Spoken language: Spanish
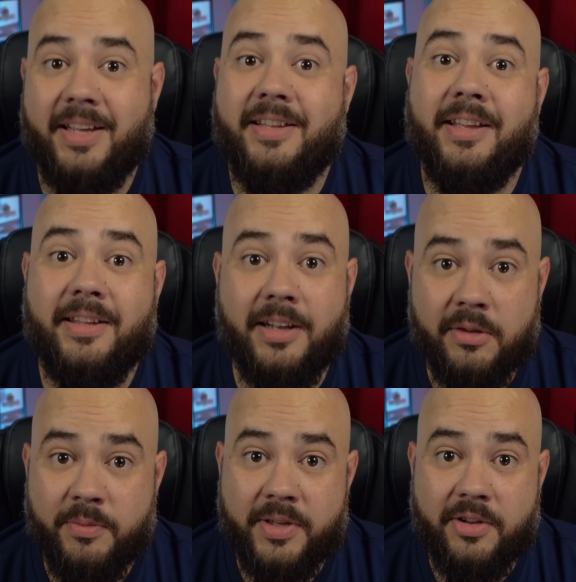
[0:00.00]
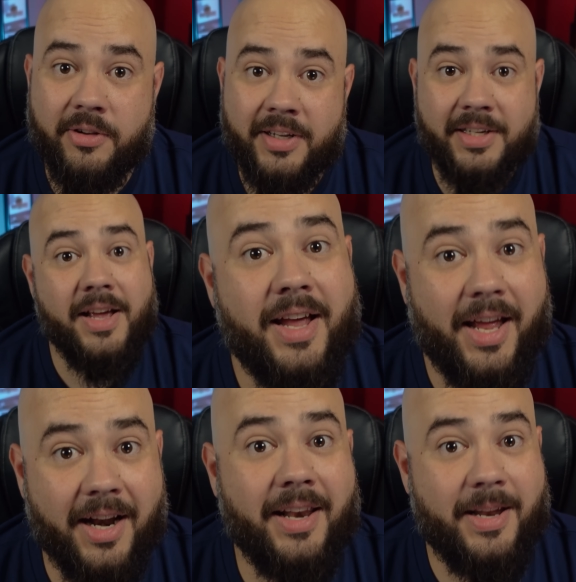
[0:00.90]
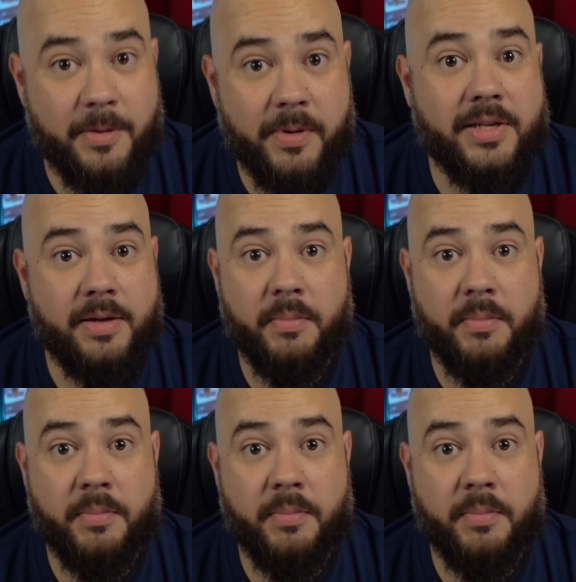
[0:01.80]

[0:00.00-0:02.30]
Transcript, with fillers: que estas transmisiones eran libres de